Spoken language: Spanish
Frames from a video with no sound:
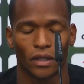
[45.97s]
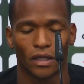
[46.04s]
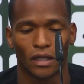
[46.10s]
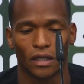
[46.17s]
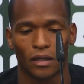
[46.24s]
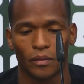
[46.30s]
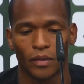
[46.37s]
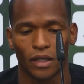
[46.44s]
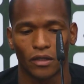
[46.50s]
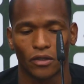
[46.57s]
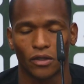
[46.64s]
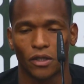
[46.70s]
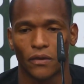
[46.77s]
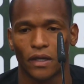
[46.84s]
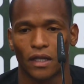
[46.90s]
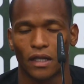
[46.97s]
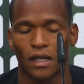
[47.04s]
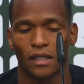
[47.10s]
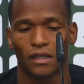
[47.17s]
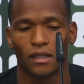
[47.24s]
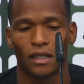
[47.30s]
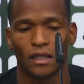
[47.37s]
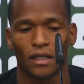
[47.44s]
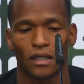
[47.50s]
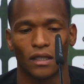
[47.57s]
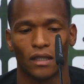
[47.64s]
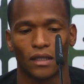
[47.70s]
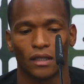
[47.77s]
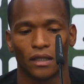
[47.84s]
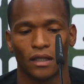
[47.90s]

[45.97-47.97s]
Desde que el partido se va a realizar, de que